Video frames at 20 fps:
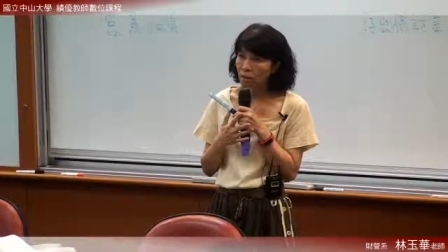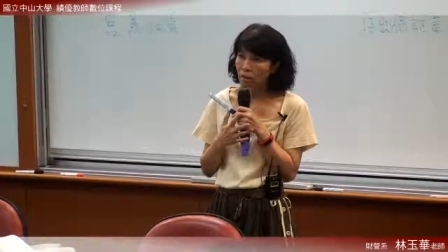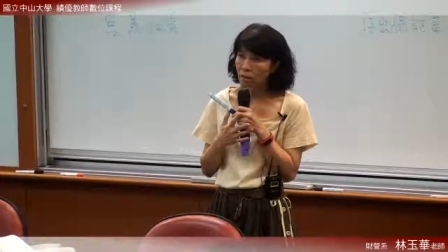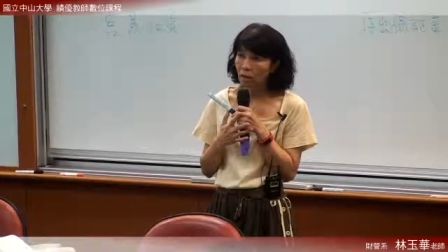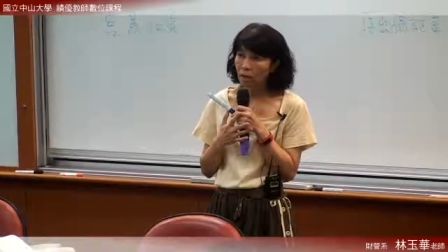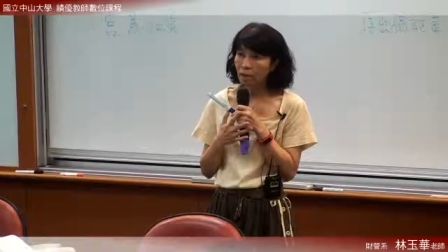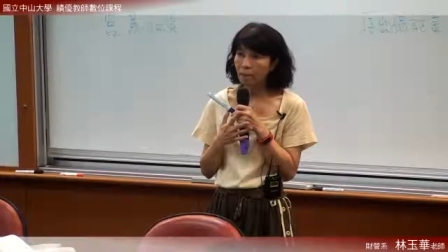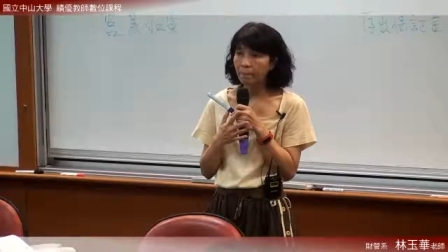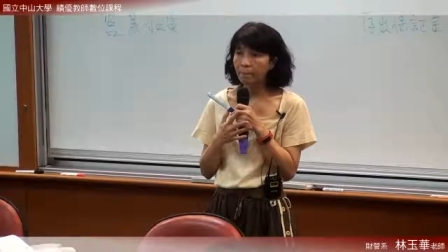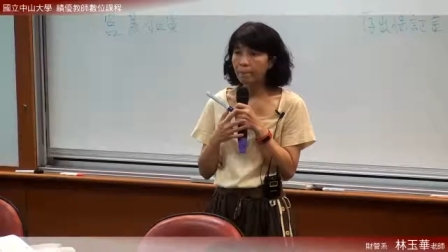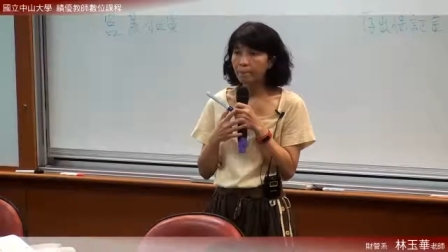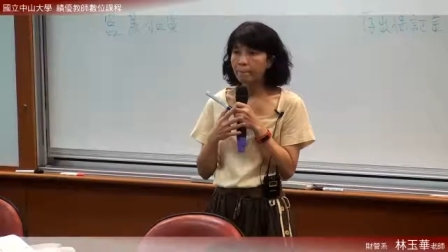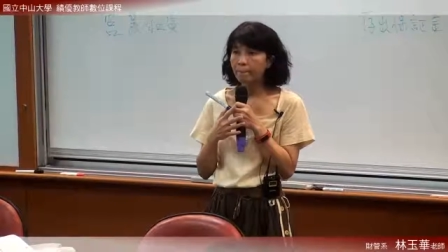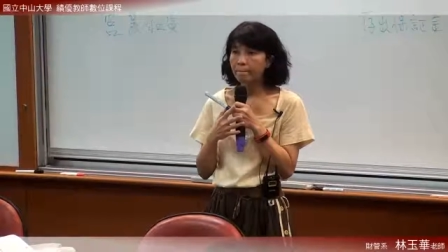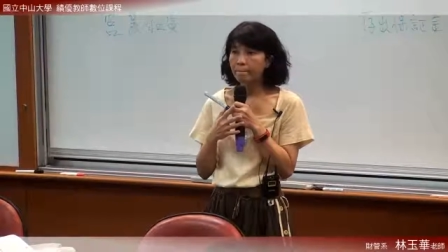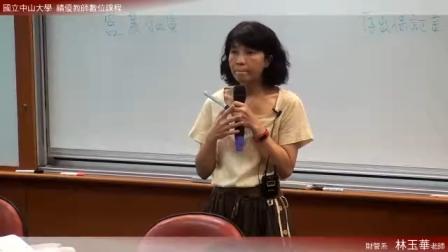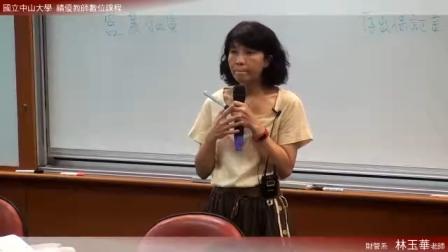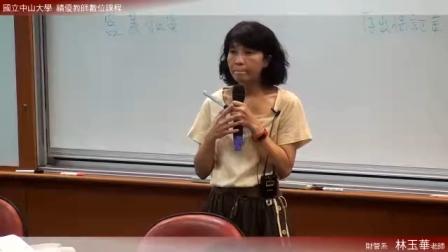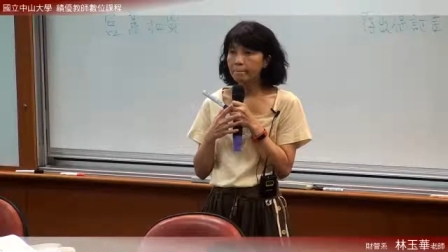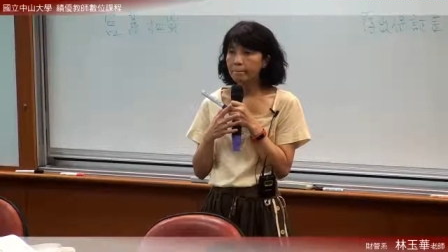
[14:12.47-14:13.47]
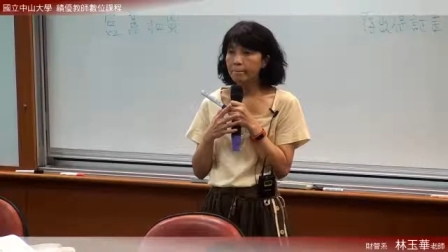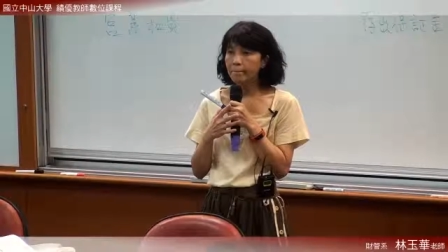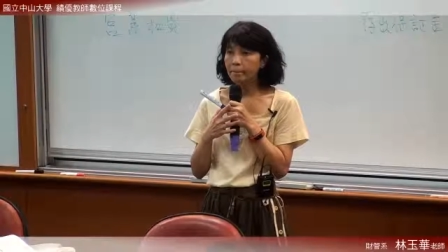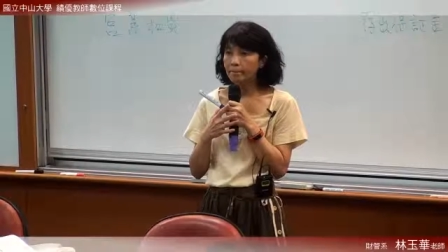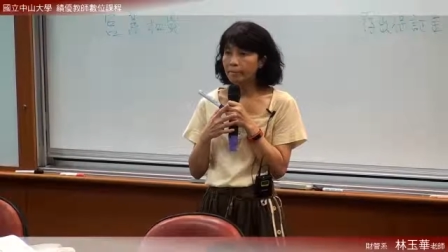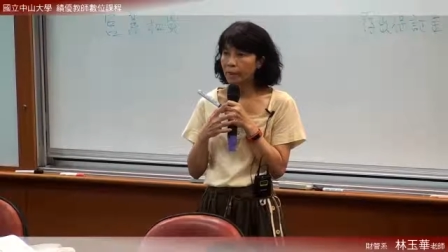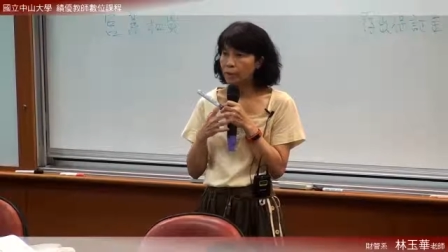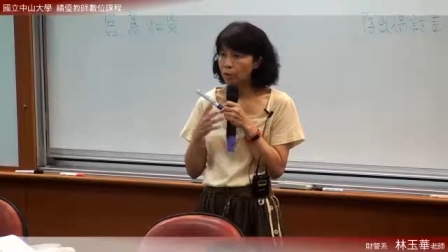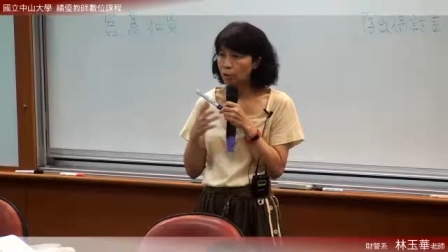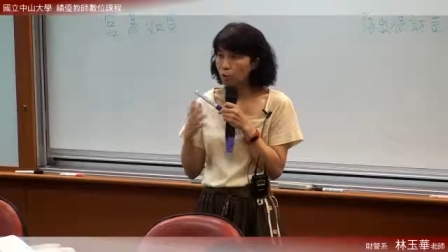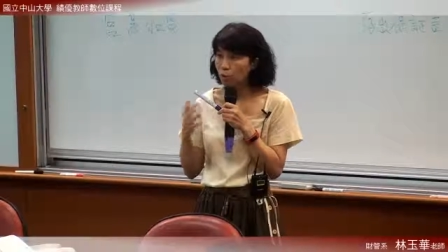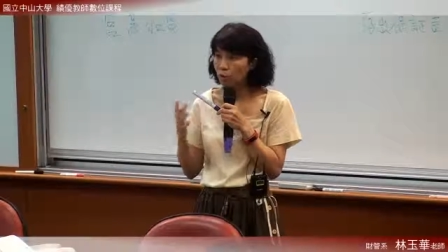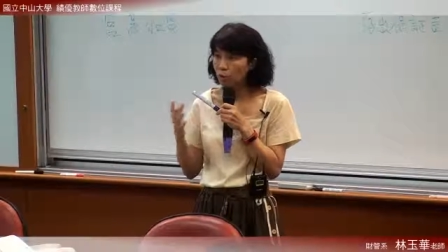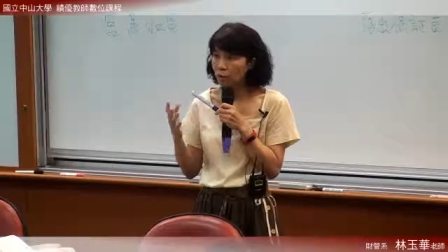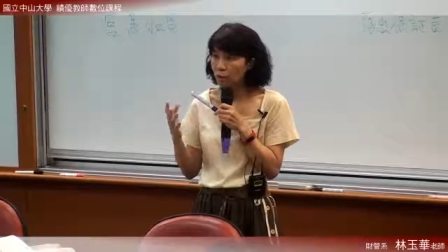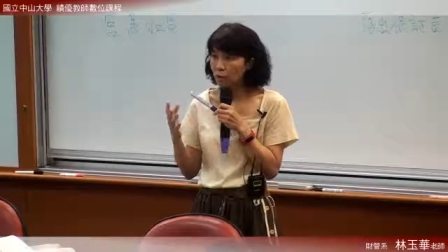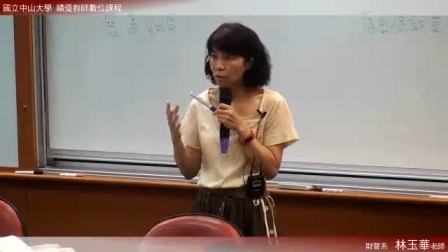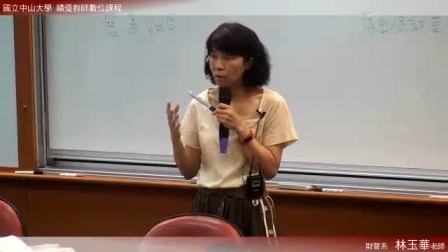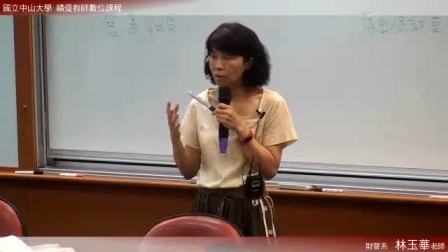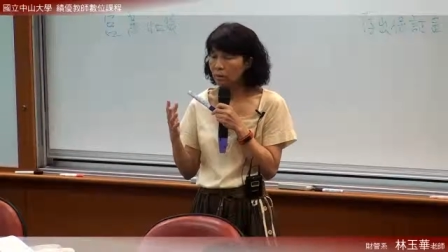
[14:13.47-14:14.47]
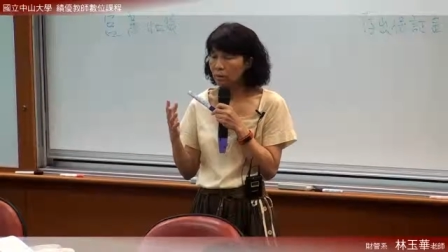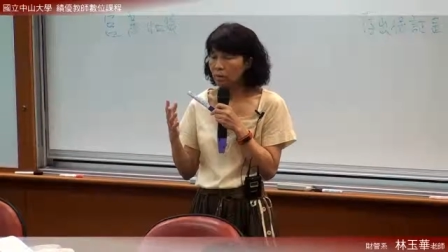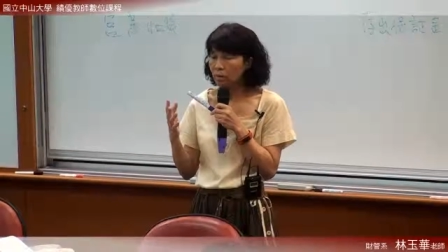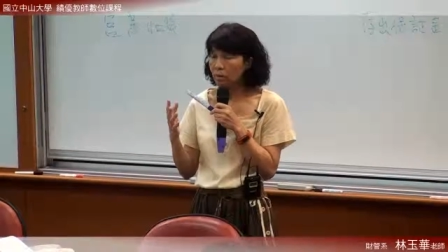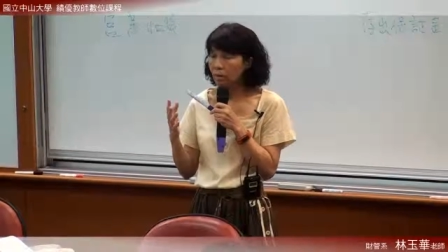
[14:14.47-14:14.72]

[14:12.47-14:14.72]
那房东呢？